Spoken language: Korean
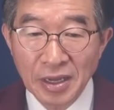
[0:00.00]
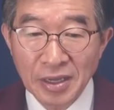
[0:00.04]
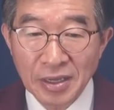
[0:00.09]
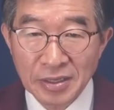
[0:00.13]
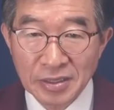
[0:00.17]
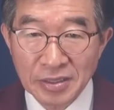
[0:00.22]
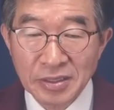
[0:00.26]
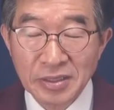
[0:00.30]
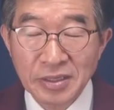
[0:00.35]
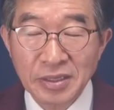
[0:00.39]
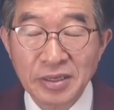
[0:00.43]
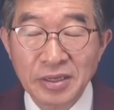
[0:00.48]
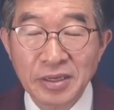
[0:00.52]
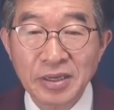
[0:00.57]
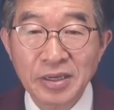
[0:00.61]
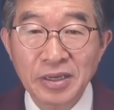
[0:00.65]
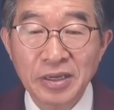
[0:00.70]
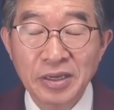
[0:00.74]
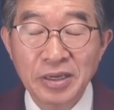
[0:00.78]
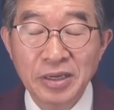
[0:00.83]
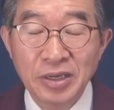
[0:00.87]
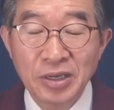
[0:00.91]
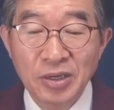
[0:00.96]
이렇게
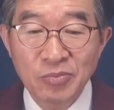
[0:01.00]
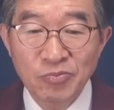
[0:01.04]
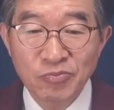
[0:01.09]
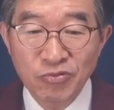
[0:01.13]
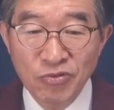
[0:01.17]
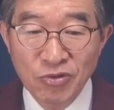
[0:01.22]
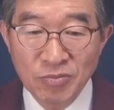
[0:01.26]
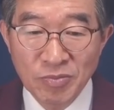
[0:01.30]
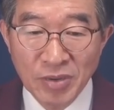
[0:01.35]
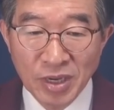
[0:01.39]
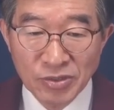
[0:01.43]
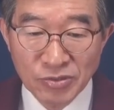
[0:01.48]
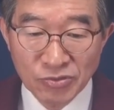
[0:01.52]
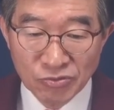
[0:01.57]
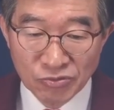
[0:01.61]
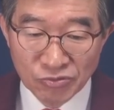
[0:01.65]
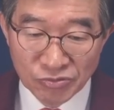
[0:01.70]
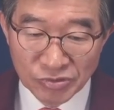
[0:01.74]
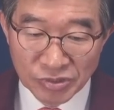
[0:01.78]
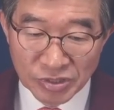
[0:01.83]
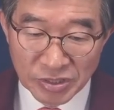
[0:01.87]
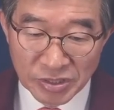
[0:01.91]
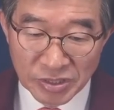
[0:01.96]
불만
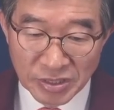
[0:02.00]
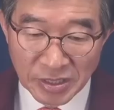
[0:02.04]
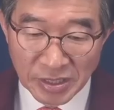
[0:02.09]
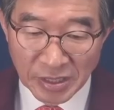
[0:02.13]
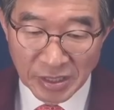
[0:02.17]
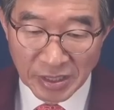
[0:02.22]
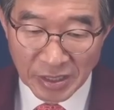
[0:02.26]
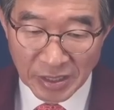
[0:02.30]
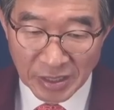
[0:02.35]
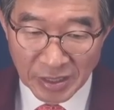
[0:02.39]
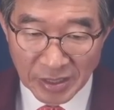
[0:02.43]
투성이에